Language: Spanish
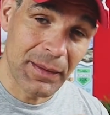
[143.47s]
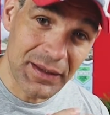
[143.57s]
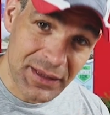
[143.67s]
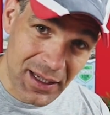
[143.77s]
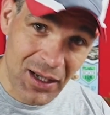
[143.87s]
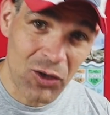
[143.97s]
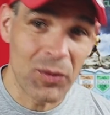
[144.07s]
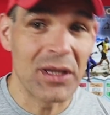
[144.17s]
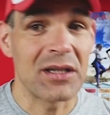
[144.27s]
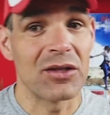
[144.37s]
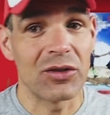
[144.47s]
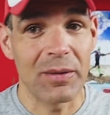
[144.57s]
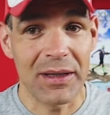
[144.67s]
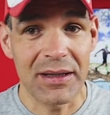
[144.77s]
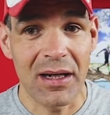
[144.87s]
va a entrar la comida, si no te
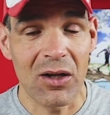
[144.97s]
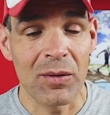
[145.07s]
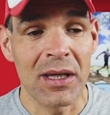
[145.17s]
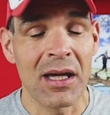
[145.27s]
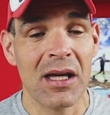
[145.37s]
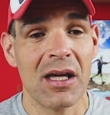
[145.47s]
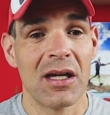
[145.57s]
va a entrar la comida.